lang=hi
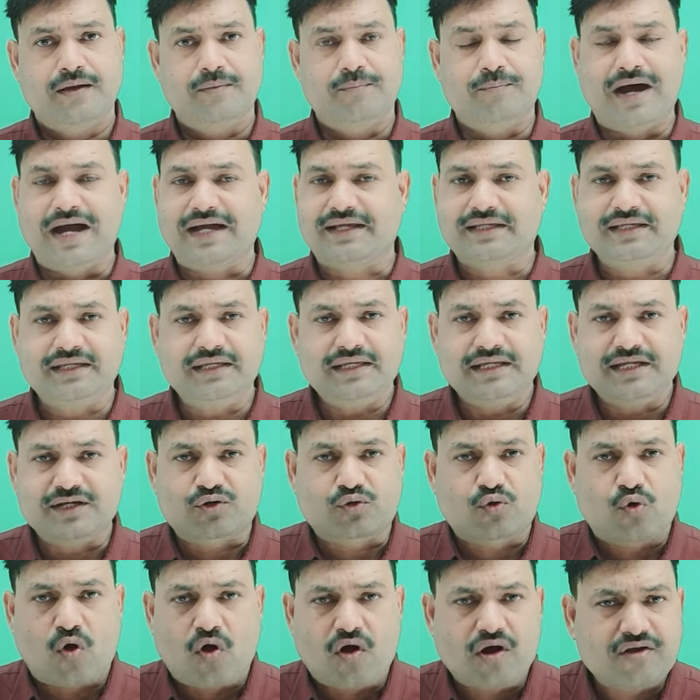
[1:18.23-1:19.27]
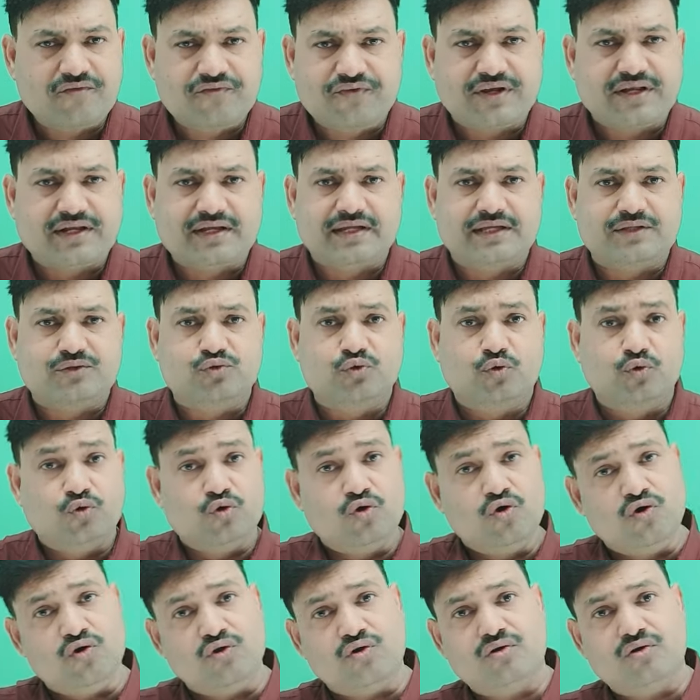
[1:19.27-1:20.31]
बाकी ये गौण फर्क है
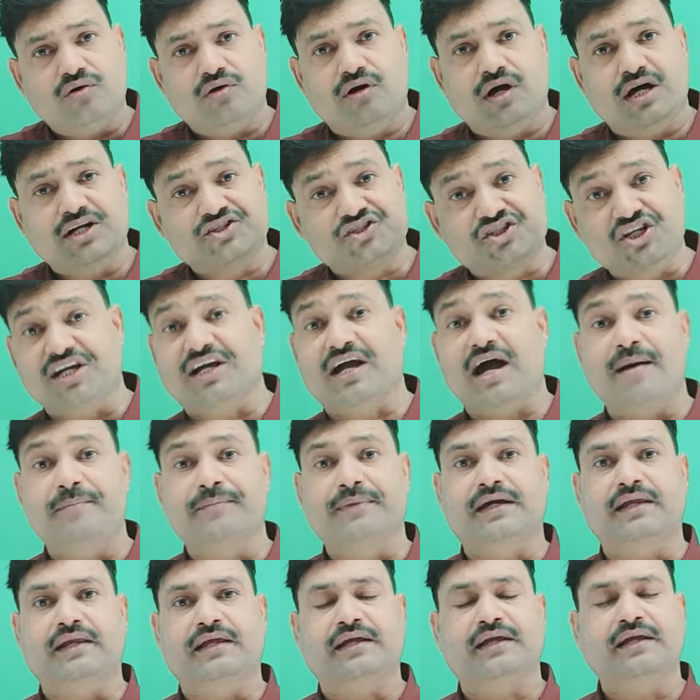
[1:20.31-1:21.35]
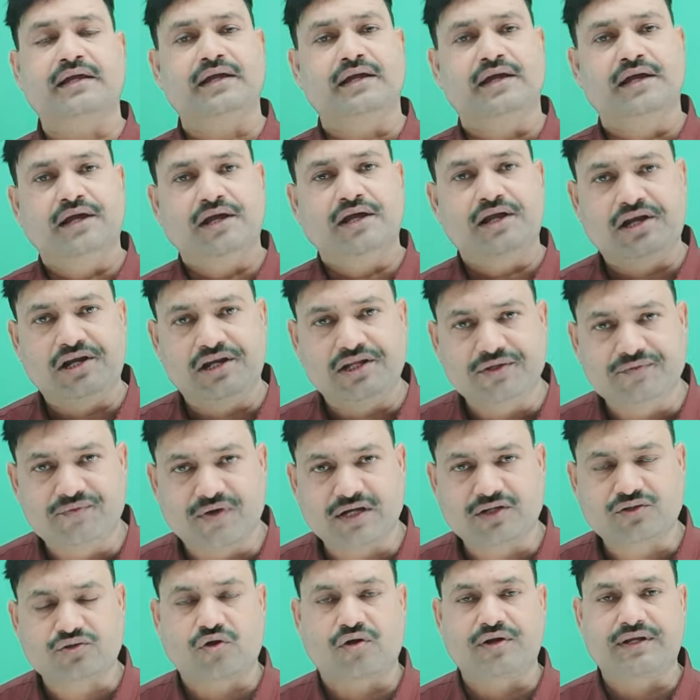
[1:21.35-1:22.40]
दोनों अच्छे काम करेंगे
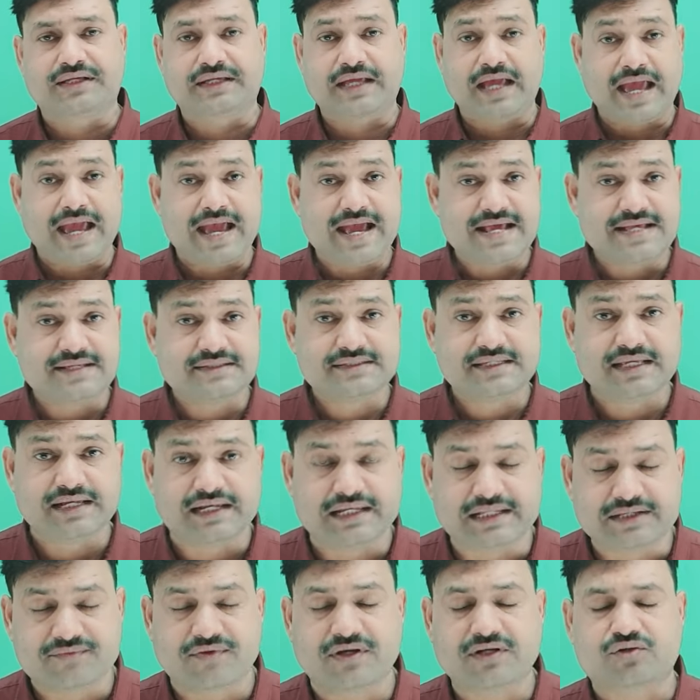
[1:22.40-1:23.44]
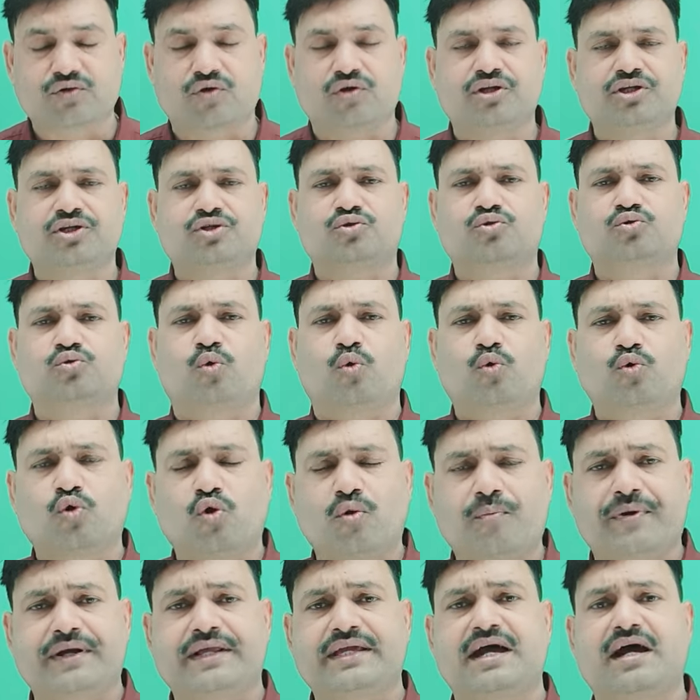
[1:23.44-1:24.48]
लीवर टॉनिक एज ए लीवर टॉनिक दोनों
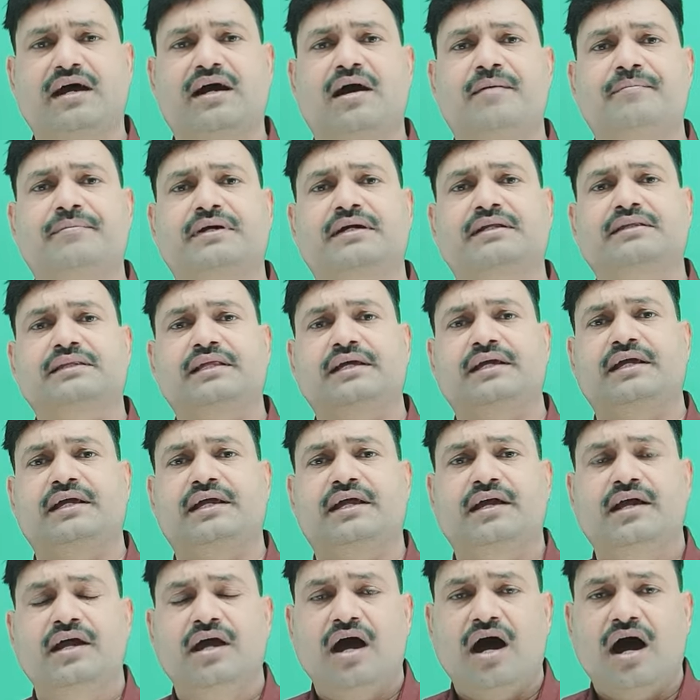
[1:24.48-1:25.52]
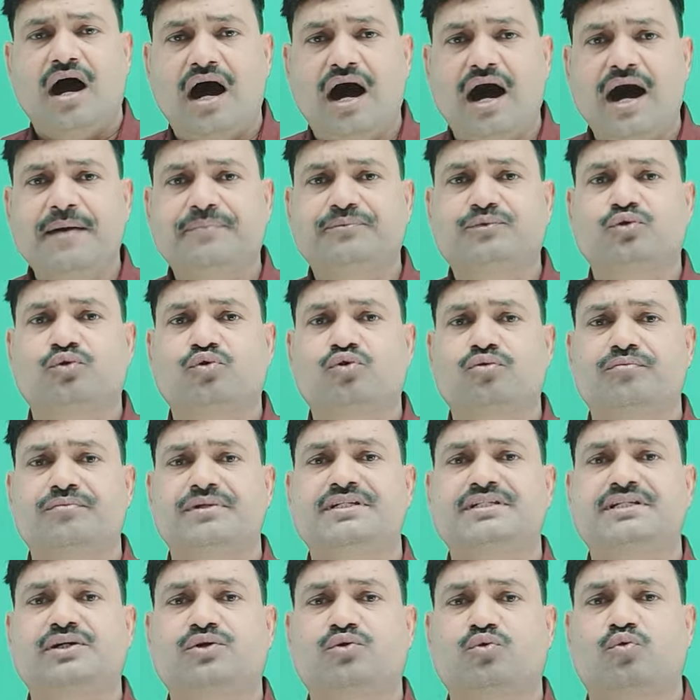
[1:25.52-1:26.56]
बढ़िया काम करते हैं आप दोनों में
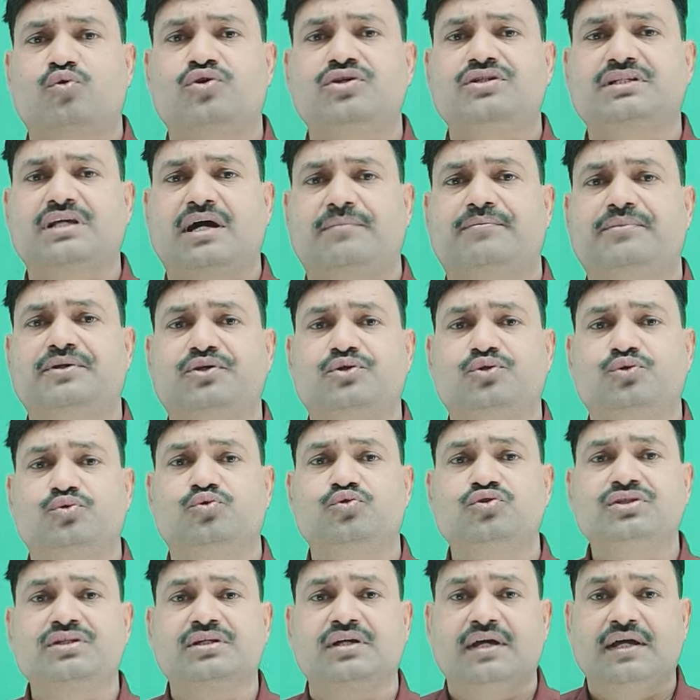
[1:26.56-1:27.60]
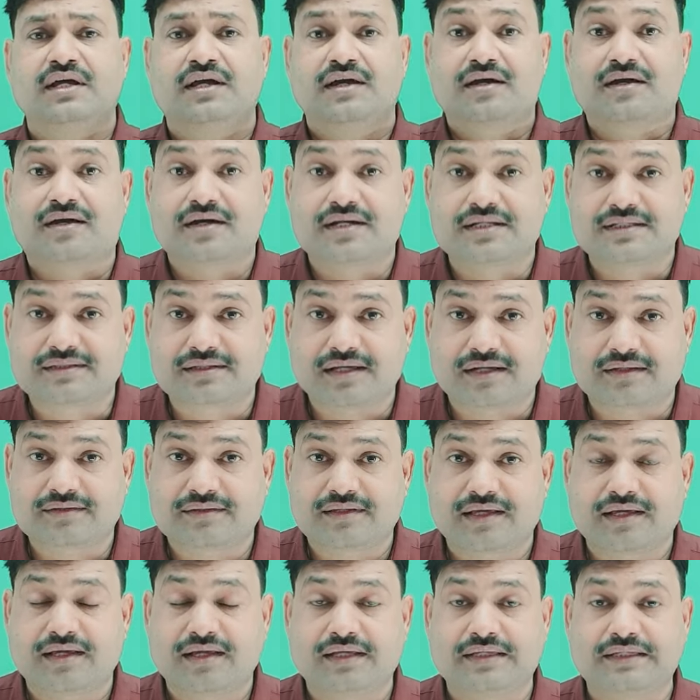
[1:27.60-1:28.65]
से कोई सा भी यूज़ कर सकते
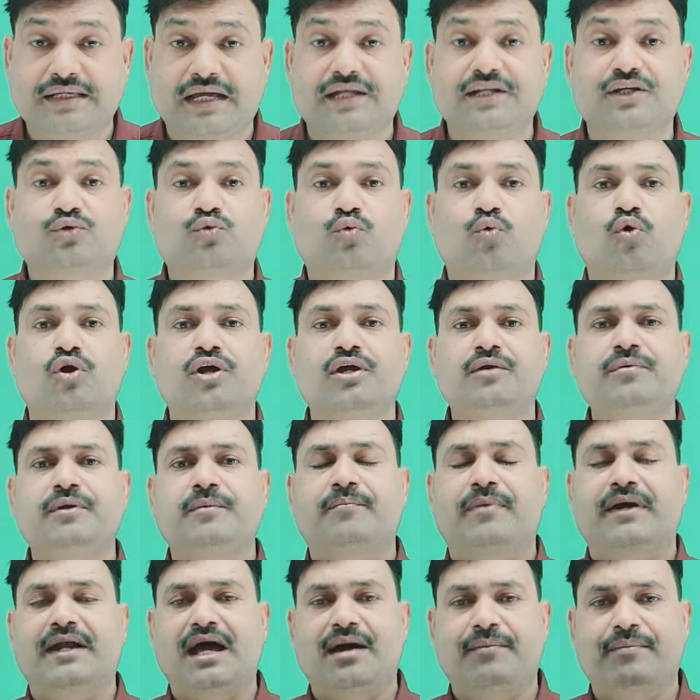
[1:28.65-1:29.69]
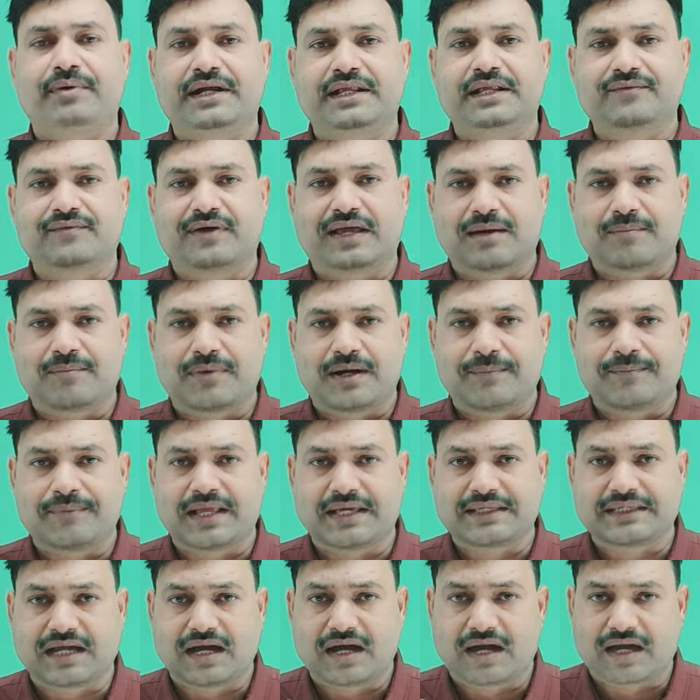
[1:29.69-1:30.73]
हैं यानी कोई भी बड़ा बड़ी वाला मामला
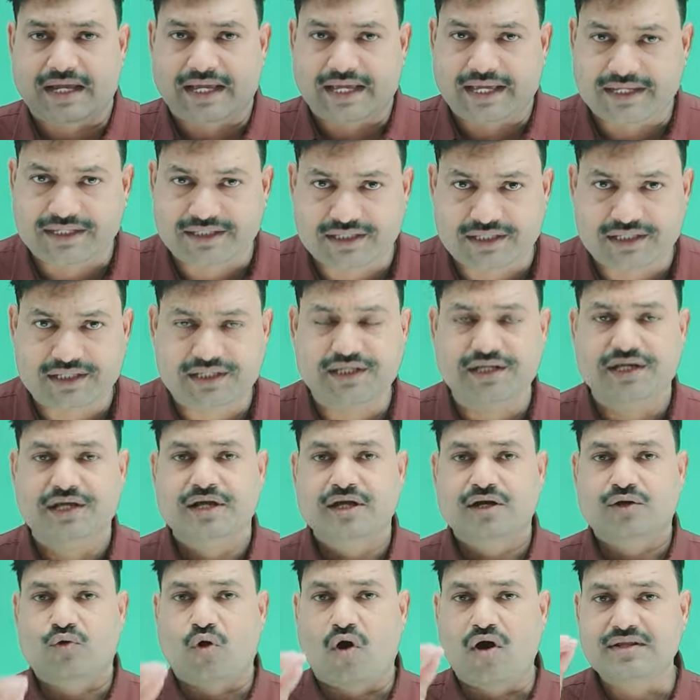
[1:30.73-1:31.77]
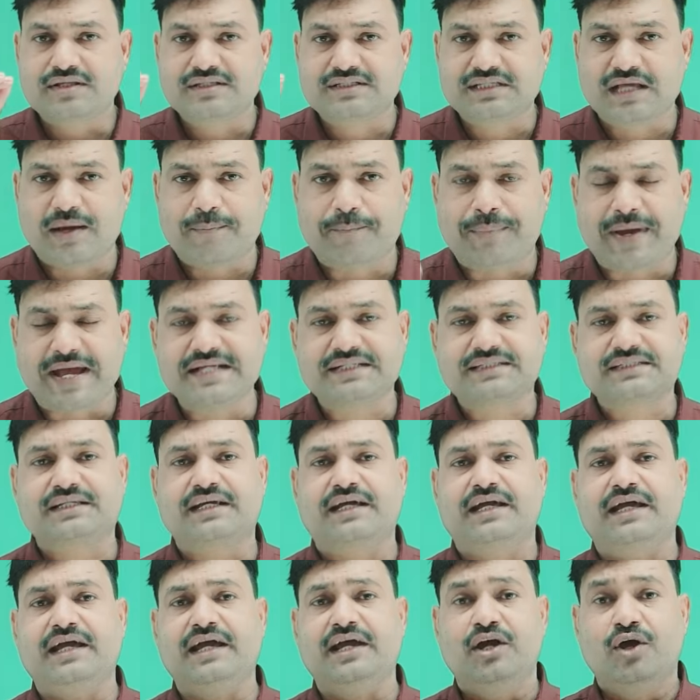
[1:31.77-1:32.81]
यहाँ है ही नहीं कौन सा बेस्ट
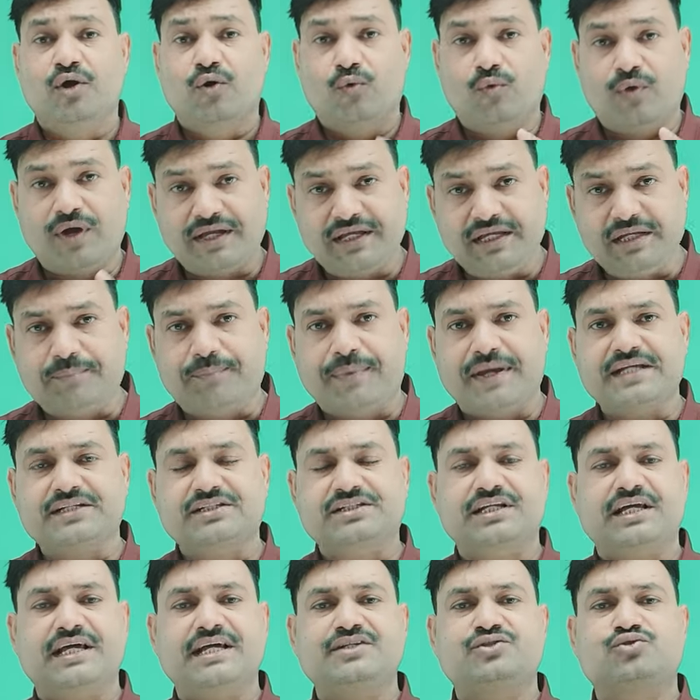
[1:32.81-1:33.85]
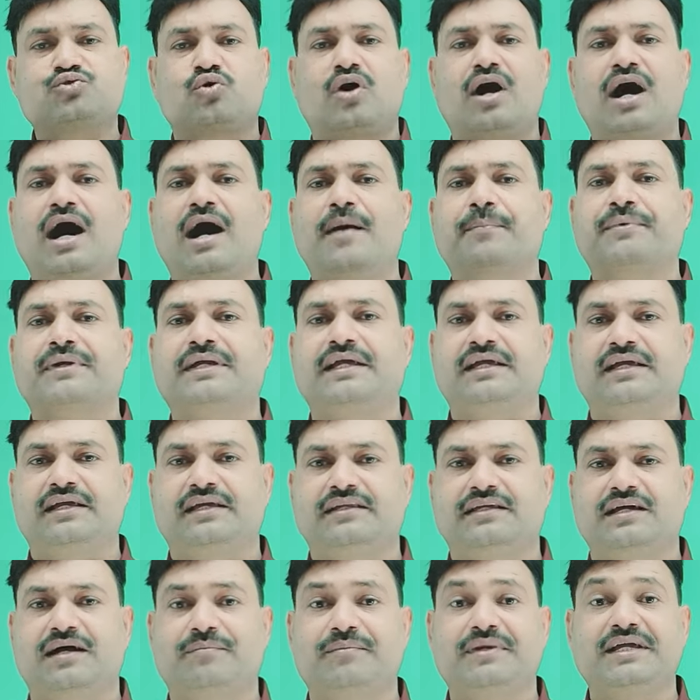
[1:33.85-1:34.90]
है वही बेस्ट है जो आपके
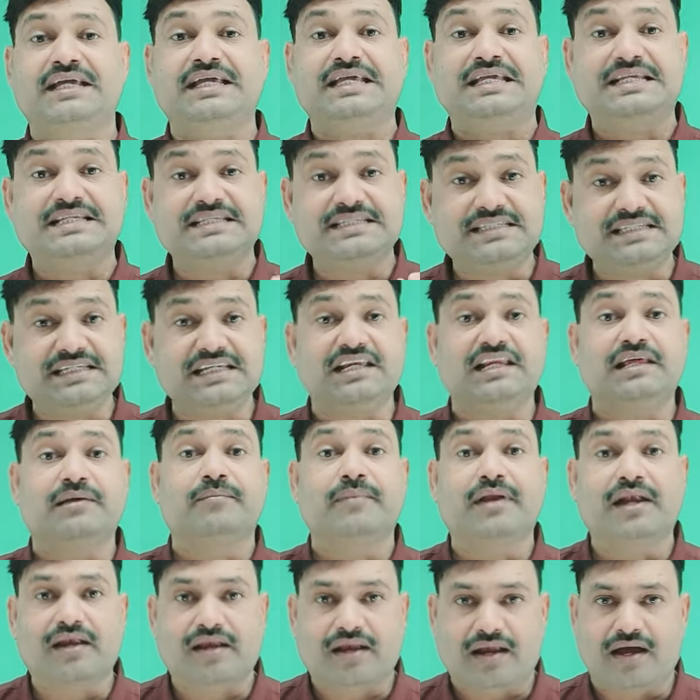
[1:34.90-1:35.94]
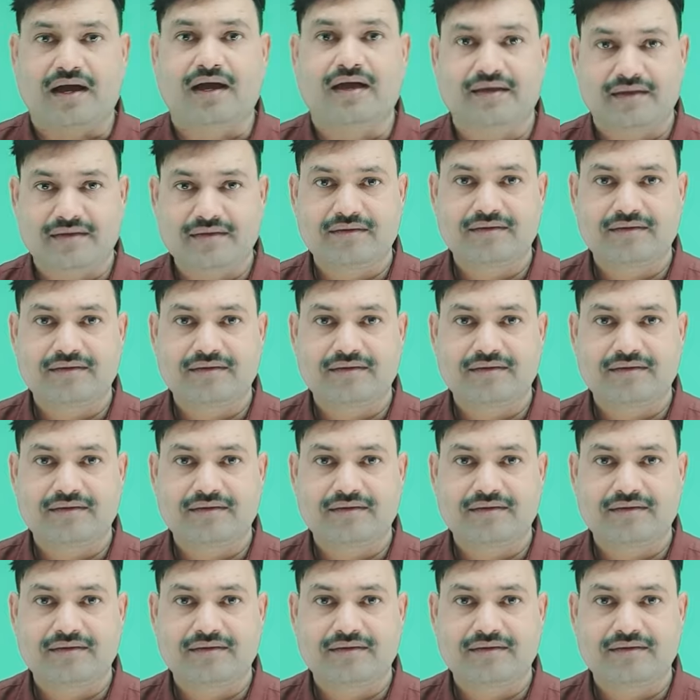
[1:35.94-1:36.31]
एरिया में इजीली मिल रहा है